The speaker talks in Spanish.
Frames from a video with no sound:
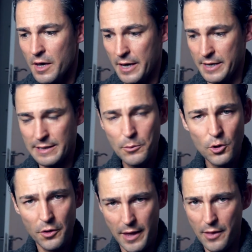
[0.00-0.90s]
Estamos
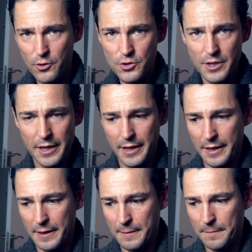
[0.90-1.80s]
rodeados
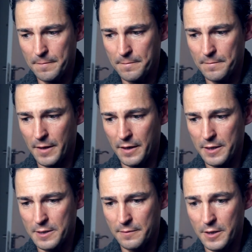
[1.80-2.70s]
de,
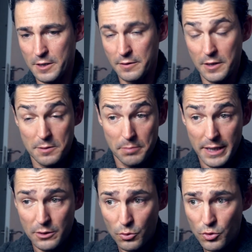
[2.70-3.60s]

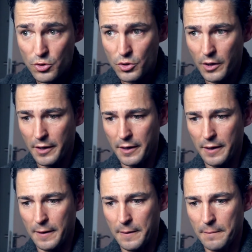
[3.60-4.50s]
espíritus
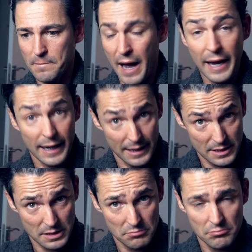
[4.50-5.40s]
eh,
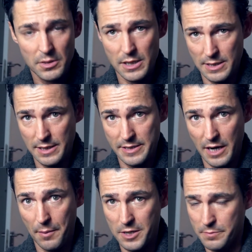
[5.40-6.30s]
ángeles, que se les
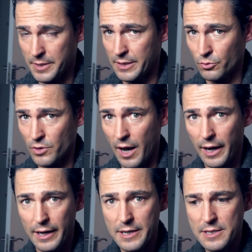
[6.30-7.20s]
llama, espíritus
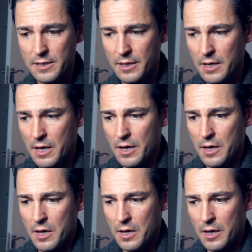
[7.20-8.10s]
ángeles,
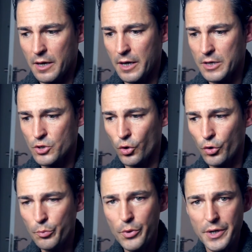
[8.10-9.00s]
que
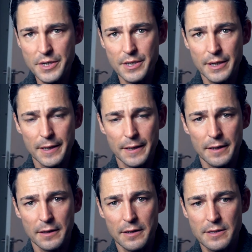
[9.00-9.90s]
son, pues,
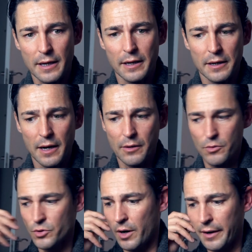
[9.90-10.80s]
eh, están a
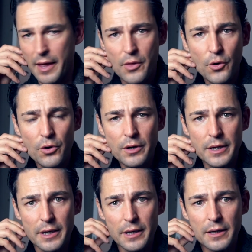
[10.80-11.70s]
nuestro alrededor
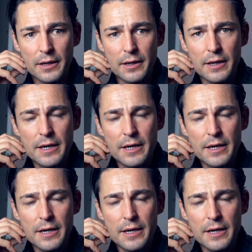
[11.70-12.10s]
y,